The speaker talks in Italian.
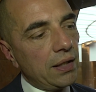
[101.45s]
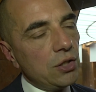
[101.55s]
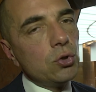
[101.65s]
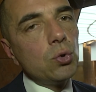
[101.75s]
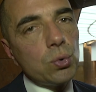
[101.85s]

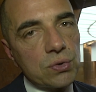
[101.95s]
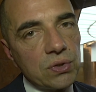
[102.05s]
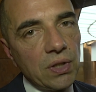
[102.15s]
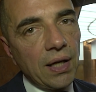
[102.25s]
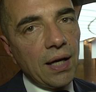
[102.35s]

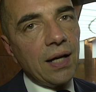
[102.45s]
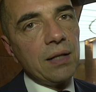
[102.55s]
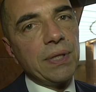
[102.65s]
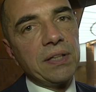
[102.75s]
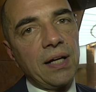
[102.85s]
industria
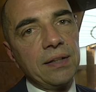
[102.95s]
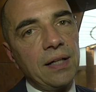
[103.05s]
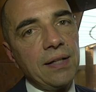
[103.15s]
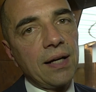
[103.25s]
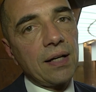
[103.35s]
alimentare
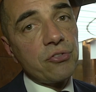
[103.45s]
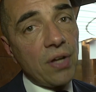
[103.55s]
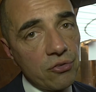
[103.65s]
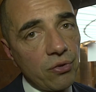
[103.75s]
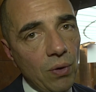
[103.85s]
italiana senza